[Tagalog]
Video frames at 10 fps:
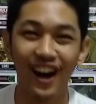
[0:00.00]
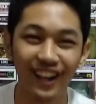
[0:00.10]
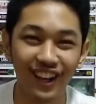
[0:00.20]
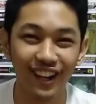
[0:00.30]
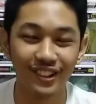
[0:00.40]

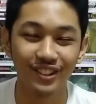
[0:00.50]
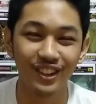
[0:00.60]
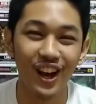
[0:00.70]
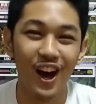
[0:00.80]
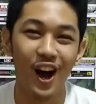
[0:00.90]
Hi guys!
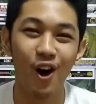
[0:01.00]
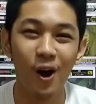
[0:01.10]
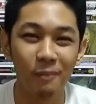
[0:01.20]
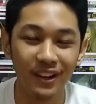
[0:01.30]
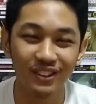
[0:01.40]
Ako
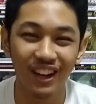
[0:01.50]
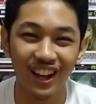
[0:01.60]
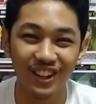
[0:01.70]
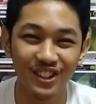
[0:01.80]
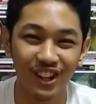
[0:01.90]
nga pala si
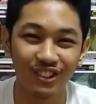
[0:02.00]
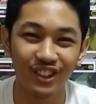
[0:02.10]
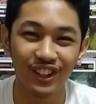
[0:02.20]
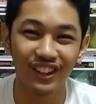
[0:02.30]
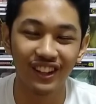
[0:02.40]
Allen
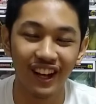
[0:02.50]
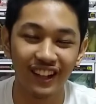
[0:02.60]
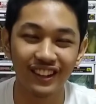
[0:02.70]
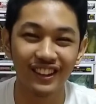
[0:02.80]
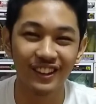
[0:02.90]
Justin
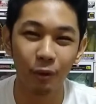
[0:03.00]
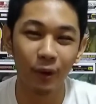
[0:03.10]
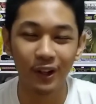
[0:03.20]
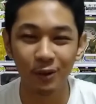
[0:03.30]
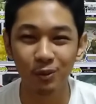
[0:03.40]
at
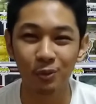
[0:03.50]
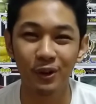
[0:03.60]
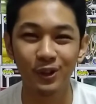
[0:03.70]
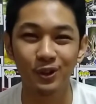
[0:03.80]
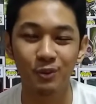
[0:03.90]
welcome to
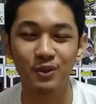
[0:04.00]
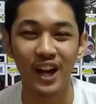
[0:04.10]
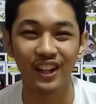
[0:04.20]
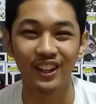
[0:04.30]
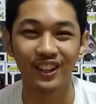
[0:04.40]
my YouTube
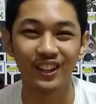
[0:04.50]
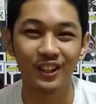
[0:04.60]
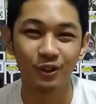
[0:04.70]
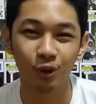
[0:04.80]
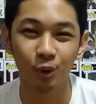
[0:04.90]
channel.
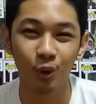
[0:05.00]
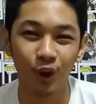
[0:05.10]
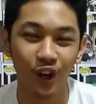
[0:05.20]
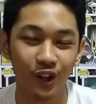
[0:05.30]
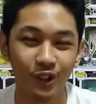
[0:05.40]
So,
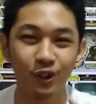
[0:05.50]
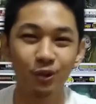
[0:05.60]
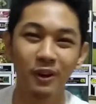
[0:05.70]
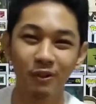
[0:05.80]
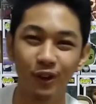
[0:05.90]

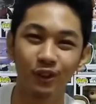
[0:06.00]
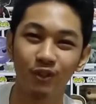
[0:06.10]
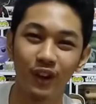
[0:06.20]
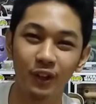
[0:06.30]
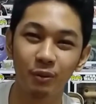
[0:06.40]
this is my
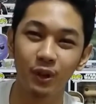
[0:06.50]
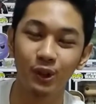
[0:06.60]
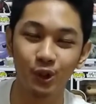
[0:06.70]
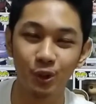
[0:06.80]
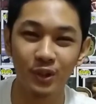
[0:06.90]
first vlog in my
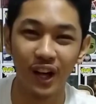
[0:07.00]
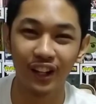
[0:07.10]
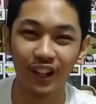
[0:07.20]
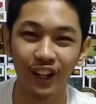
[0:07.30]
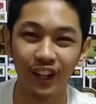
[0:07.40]
YouTube
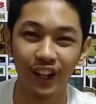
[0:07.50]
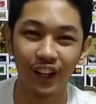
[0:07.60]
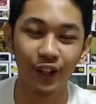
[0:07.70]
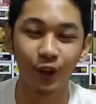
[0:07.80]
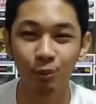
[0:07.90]
channel
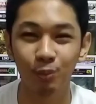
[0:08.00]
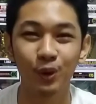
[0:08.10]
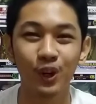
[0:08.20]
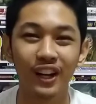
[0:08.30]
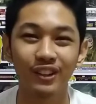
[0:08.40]
and I hope
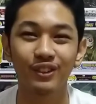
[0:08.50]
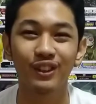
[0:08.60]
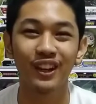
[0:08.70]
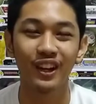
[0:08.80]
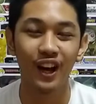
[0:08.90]
you guys
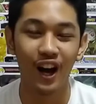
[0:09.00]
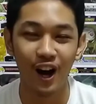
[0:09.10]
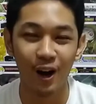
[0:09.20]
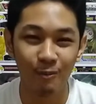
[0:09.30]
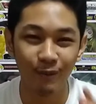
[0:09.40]

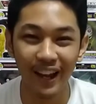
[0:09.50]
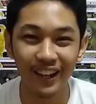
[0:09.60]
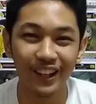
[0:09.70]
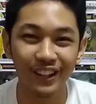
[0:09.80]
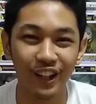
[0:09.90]
um,
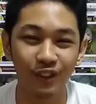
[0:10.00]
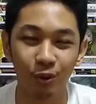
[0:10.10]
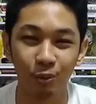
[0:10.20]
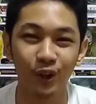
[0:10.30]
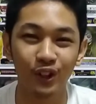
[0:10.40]
like it and
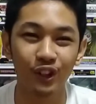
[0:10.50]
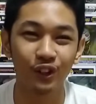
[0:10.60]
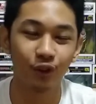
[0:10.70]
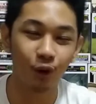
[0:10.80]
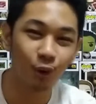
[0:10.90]
support it.
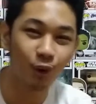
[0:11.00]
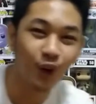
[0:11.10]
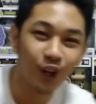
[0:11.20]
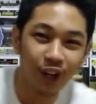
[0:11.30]
So,